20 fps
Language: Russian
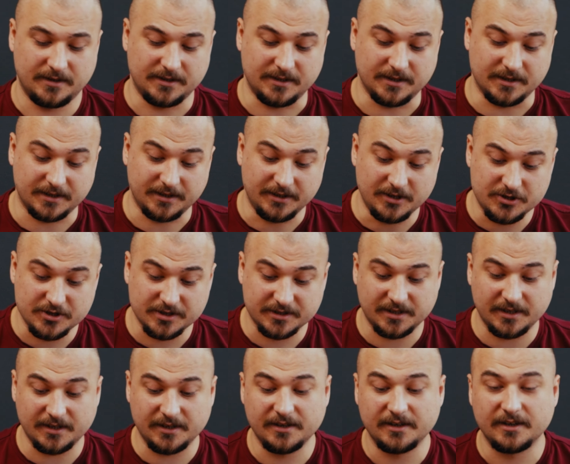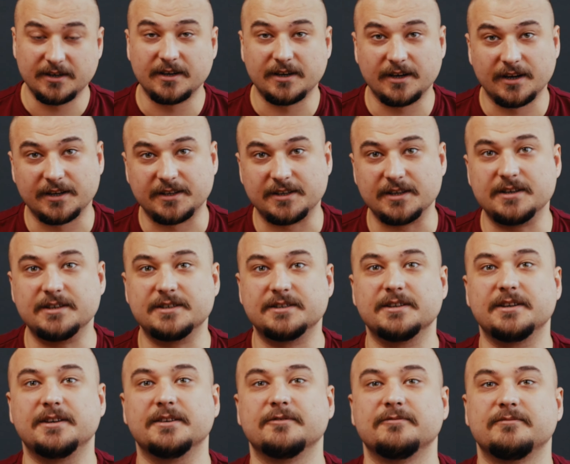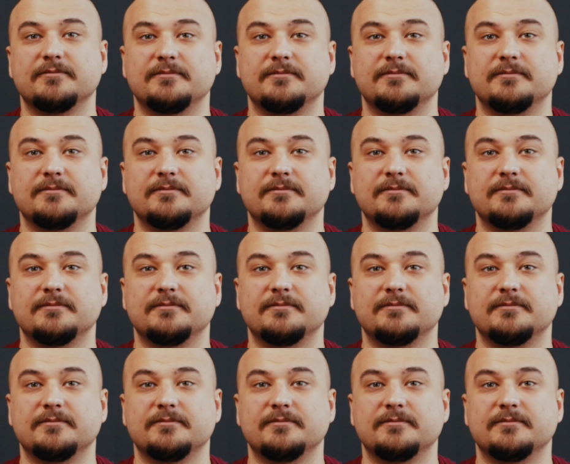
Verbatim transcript: Технические характеристики.